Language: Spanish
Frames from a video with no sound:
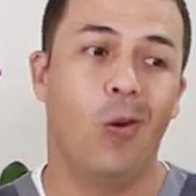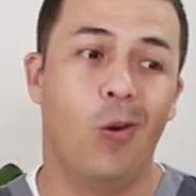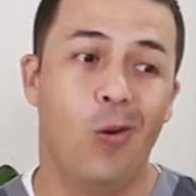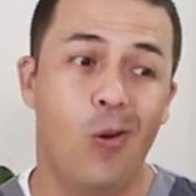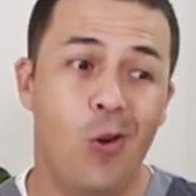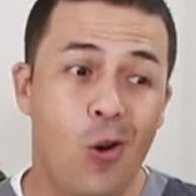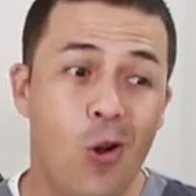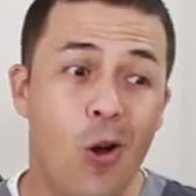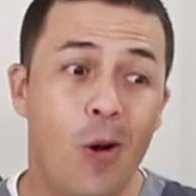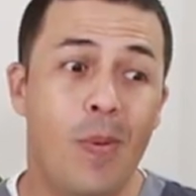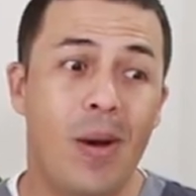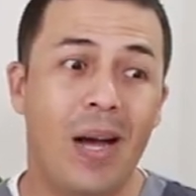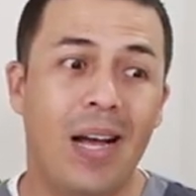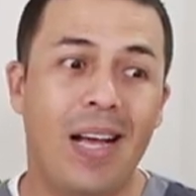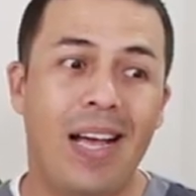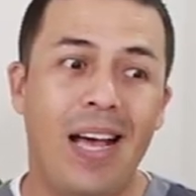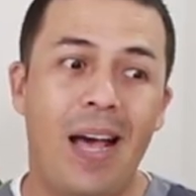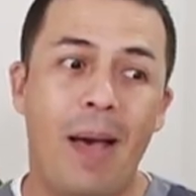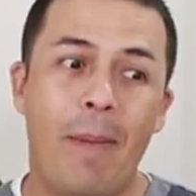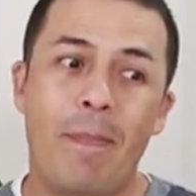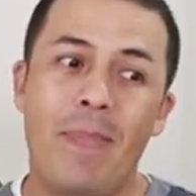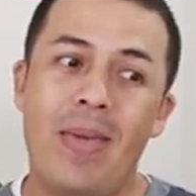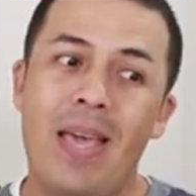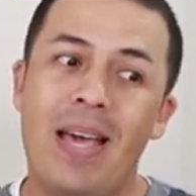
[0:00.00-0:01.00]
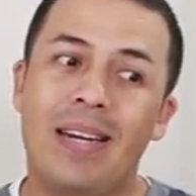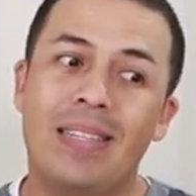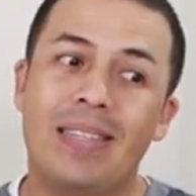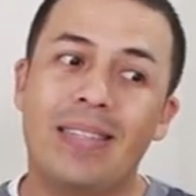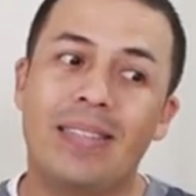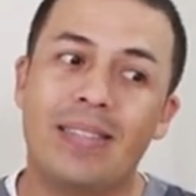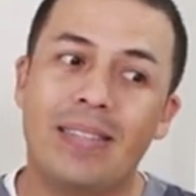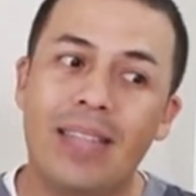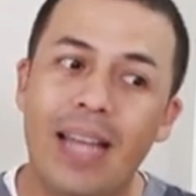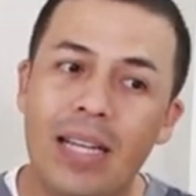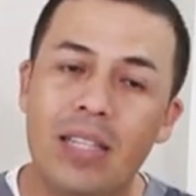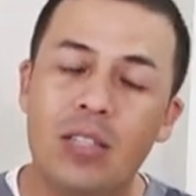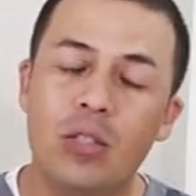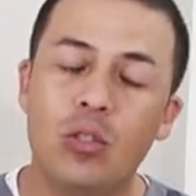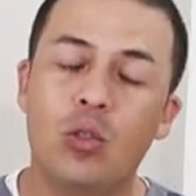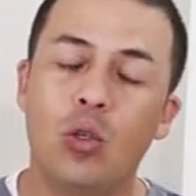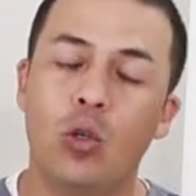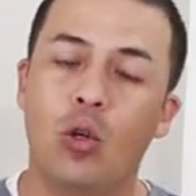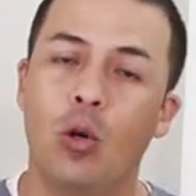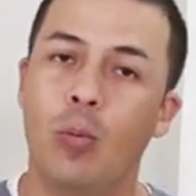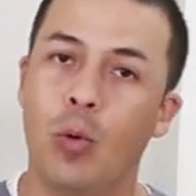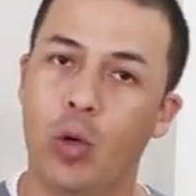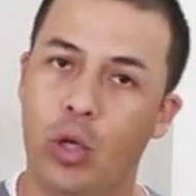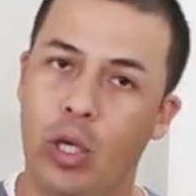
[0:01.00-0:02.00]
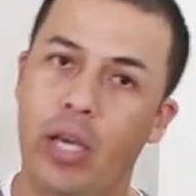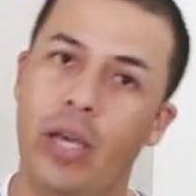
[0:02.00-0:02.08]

o no va a cambiar tanto como